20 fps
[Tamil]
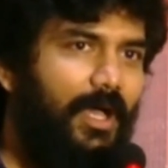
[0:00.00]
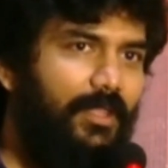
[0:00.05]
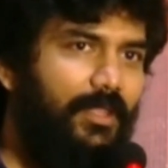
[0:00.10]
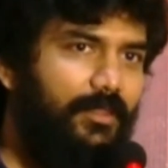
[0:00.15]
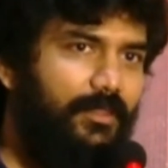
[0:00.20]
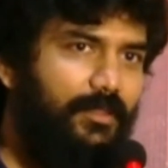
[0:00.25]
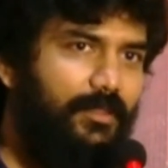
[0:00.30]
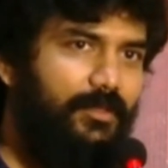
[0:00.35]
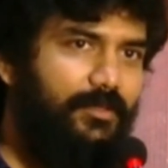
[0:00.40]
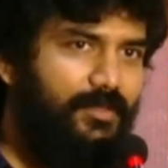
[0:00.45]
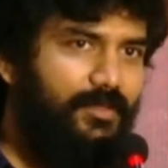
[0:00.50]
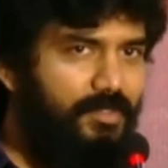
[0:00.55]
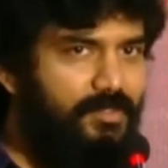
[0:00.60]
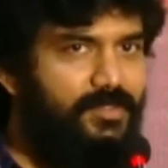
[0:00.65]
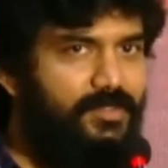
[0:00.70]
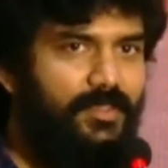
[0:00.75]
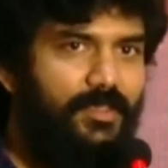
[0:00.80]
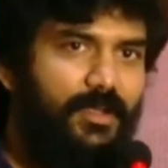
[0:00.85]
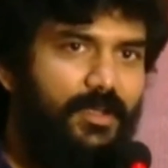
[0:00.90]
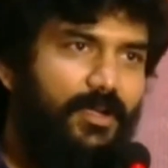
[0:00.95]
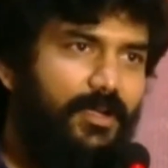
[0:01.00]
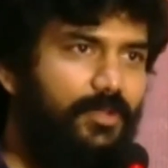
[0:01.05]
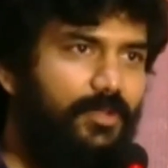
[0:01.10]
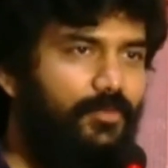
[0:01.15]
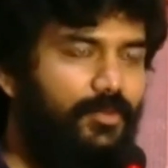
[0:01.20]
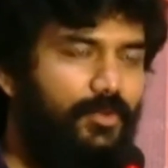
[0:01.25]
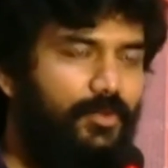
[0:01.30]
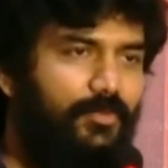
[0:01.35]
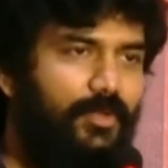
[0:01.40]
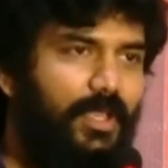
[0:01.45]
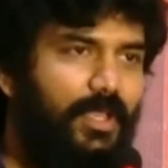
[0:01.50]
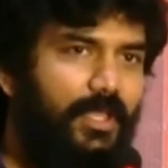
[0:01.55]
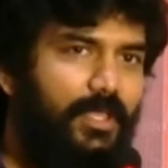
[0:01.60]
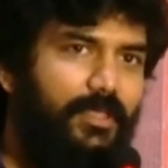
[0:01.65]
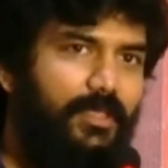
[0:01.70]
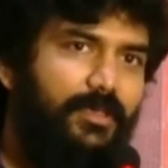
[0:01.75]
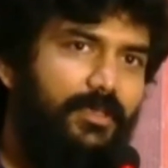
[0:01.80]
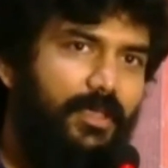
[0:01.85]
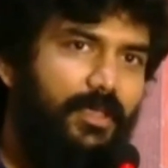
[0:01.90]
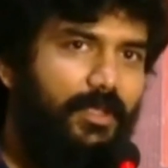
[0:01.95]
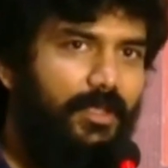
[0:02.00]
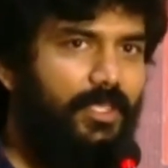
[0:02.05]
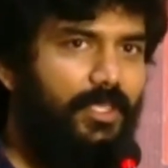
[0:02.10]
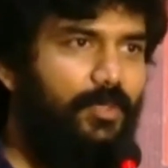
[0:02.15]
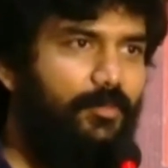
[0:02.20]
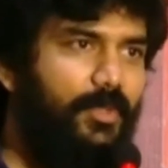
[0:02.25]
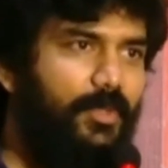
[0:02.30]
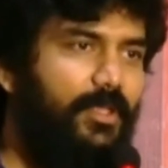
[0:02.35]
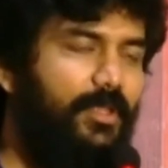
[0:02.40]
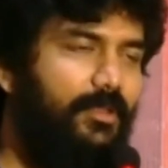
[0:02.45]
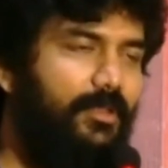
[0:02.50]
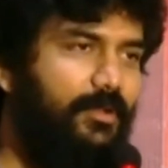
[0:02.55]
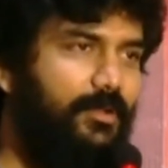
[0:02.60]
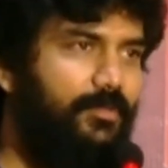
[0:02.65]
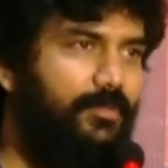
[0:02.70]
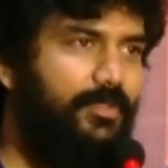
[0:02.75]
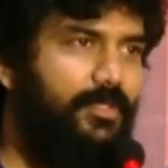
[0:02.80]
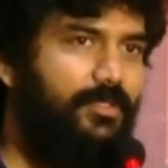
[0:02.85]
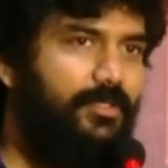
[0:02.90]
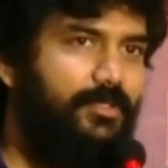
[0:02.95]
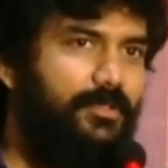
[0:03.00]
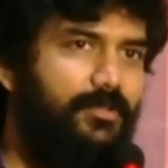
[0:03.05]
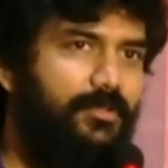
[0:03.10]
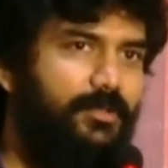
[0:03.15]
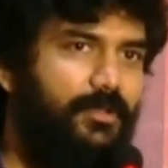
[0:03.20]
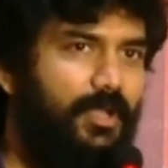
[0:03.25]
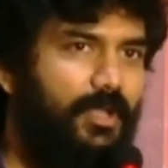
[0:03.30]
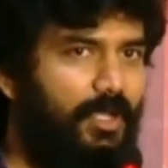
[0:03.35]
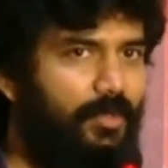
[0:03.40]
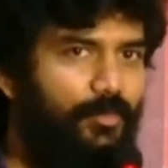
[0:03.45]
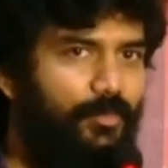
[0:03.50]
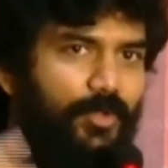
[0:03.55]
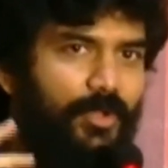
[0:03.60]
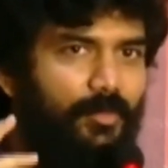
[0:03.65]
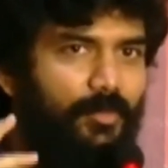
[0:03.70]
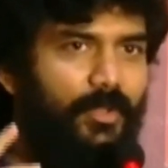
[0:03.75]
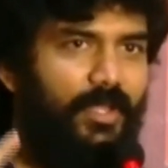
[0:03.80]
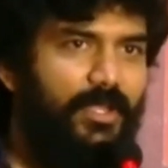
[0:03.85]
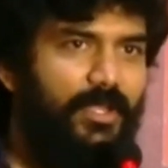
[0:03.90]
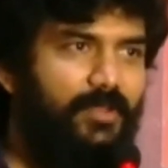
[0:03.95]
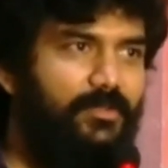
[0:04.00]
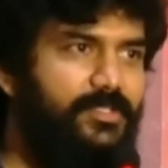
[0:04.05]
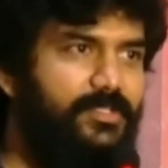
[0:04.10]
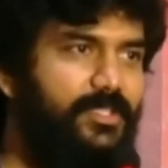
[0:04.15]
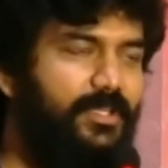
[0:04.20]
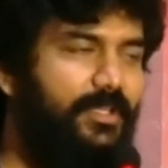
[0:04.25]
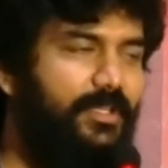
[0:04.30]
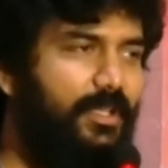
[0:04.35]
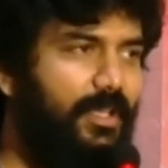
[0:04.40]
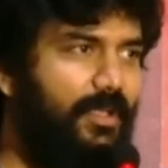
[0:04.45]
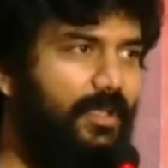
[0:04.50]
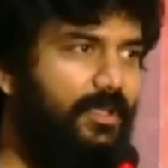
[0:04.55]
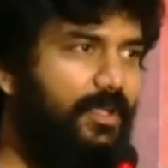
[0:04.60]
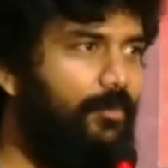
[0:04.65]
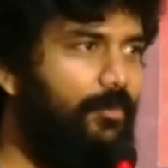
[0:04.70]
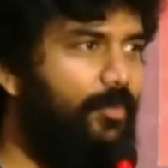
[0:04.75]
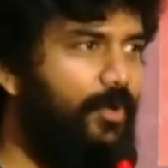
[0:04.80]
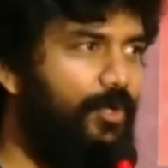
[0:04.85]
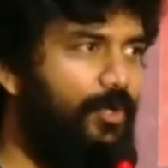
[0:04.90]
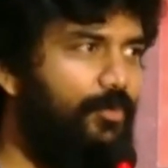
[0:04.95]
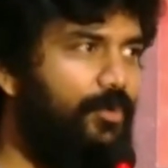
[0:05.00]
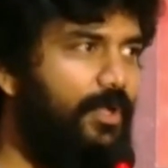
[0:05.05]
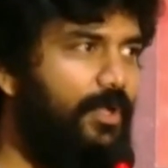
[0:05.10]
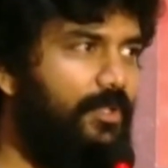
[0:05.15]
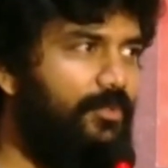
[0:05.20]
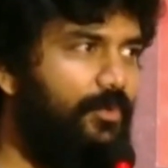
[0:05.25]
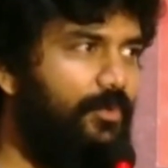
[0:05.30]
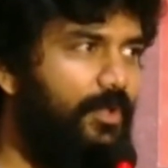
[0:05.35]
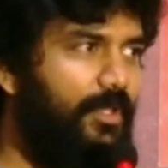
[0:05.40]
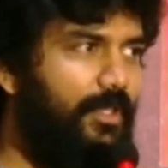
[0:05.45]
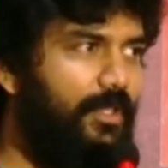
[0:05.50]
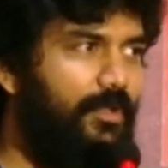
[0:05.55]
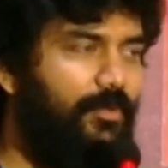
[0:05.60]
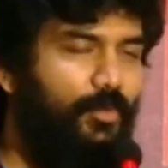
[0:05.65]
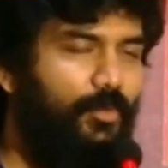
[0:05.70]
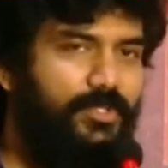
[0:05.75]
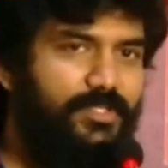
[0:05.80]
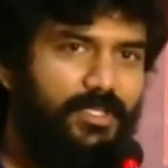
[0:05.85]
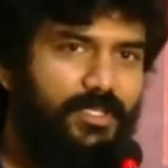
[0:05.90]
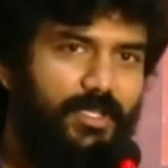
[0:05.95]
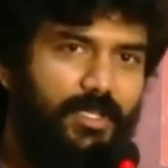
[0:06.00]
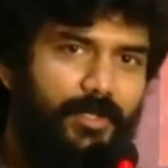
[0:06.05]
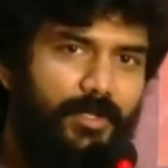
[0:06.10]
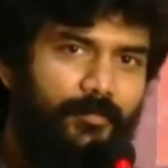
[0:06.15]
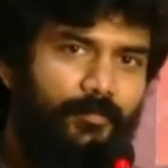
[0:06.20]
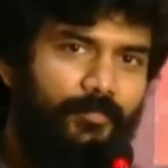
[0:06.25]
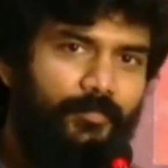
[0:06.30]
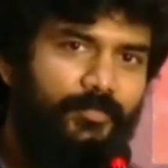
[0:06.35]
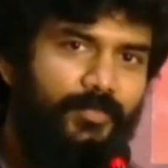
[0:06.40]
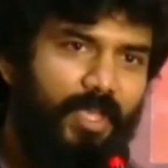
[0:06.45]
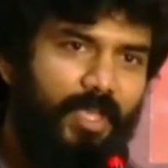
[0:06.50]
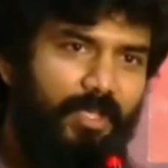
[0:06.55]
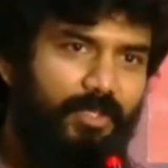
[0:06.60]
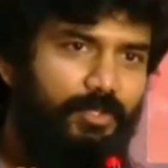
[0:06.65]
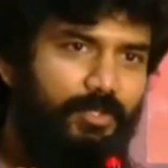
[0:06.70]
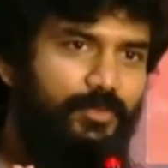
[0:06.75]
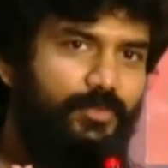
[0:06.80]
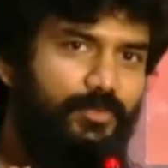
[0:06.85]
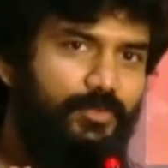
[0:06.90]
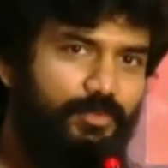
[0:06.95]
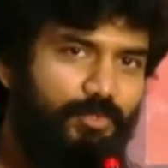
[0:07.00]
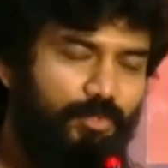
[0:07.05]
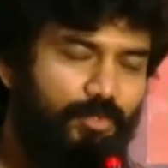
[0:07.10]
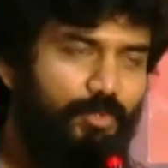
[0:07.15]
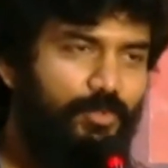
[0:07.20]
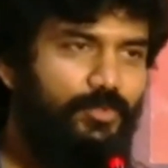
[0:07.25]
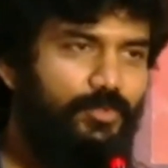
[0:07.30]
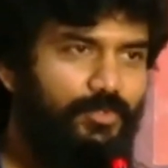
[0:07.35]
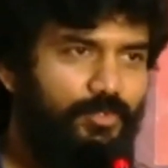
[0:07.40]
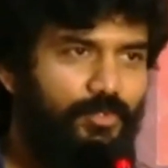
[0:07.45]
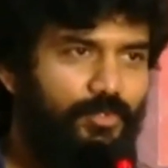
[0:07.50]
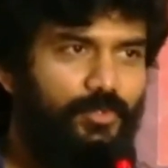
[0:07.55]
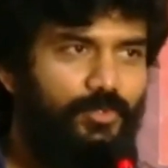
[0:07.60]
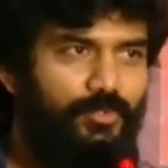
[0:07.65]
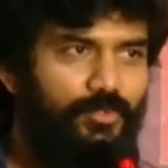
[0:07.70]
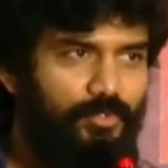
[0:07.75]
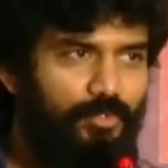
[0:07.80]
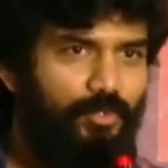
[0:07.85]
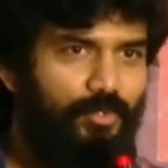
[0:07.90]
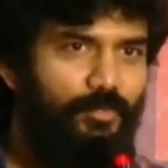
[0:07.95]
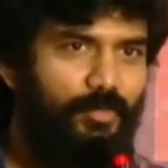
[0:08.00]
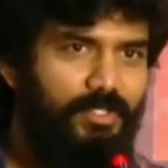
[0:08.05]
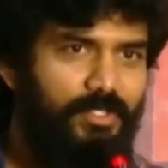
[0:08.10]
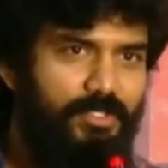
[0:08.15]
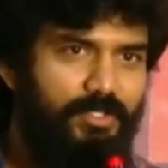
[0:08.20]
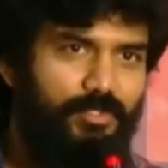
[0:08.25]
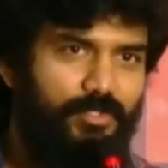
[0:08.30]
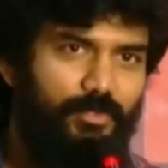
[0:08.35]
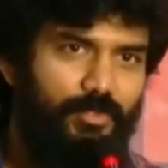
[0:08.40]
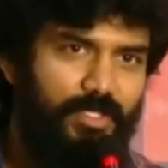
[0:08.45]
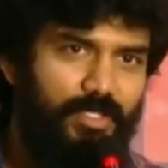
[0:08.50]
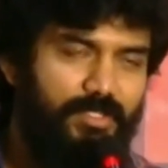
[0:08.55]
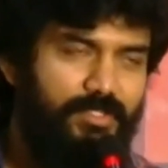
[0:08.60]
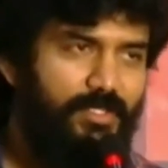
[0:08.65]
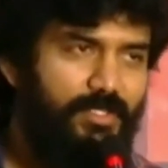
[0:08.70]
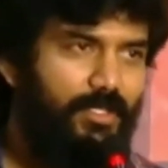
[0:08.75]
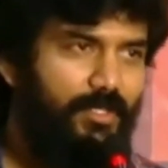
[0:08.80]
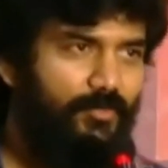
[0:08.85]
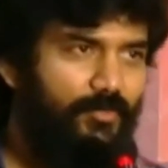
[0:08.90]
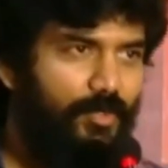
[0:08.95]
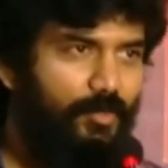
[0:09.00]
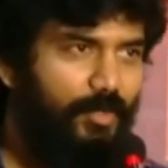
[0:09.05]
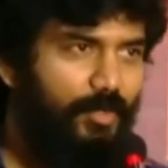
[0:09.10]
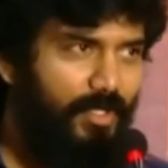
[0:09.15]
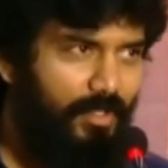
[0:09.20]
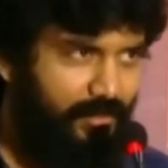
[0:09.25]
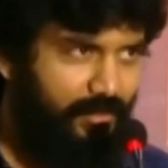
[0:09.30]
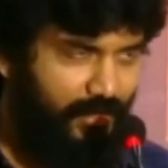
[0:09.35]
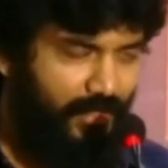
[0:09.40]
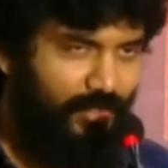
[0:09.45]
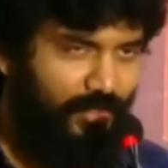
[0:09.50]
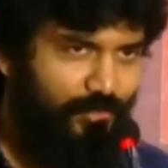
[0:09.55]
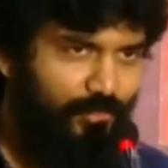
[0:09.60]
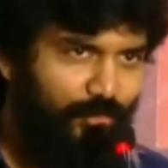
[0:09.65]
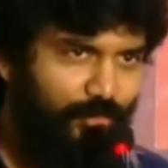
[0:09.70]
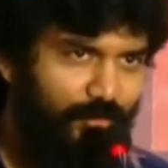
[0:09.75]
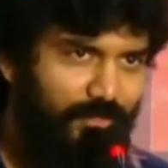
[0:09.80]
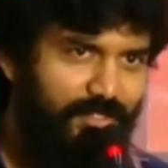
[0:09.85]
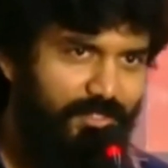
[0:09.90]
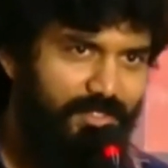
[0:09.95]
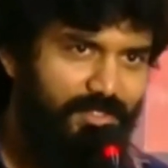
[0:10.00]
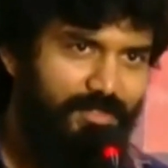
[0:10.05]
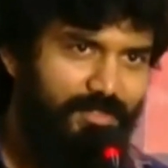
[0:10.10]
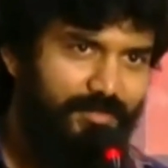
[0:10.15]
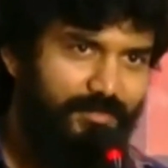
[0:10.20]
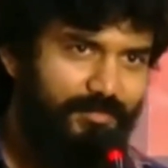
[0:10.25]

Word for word: அதுக்கு சின்சியரான ஒரு வேலையை என்றைக்குமே நாங்கள் வந்து கடமையாக மைண்டில் வச்சுக்கிட்டு கரெக்டாக பண்ணுவோம் நான் சொல்லிக்கிறேன் ஒன்ஸ் அகெயின் தேங்க்யூ ஸோ ஸோ ஸோ மச் டு ஈச் அண்ட் எவ்ரிபடி தேங்க்யூ ஸோ மச்